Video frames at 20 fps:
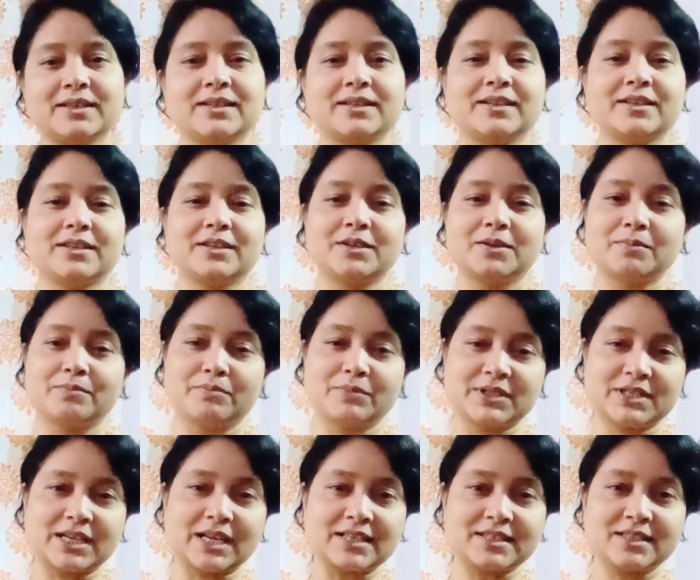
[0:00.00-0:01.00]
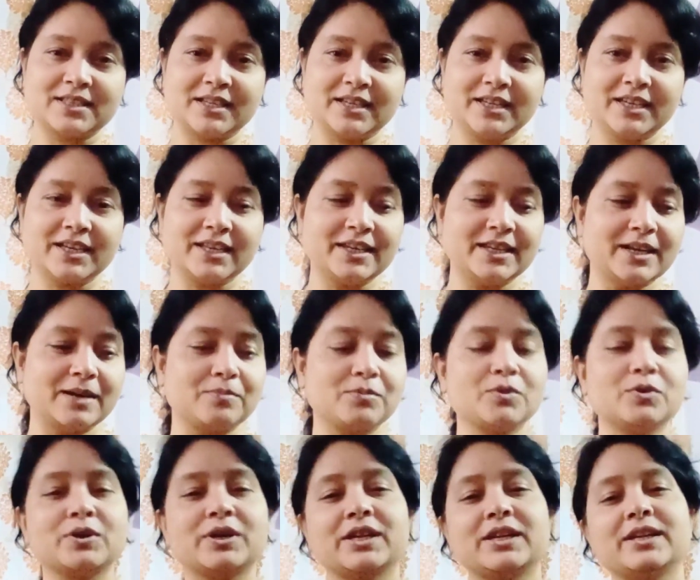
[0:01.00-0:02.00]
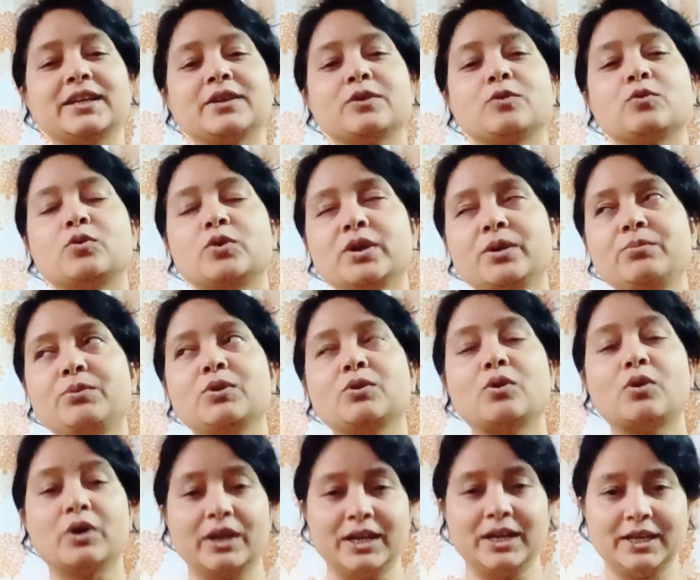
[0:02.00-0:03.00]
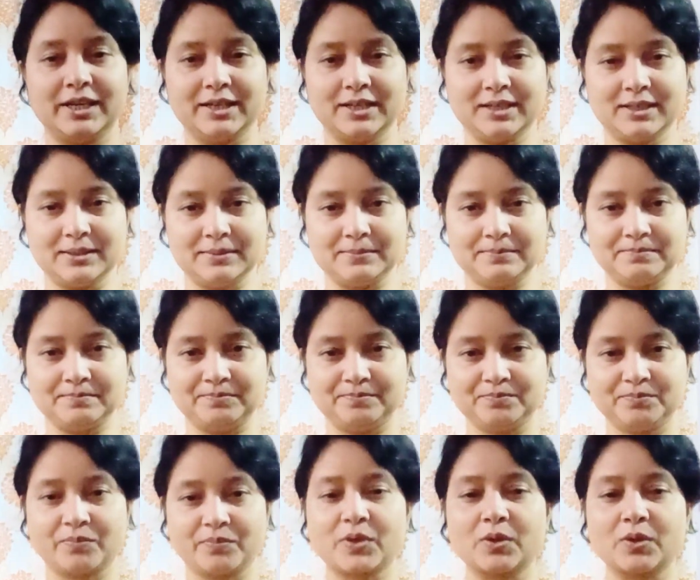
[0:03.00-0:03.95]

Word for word: क्या है मसाज देने के लिए आपको करना है कोई भी ऑयल लेना है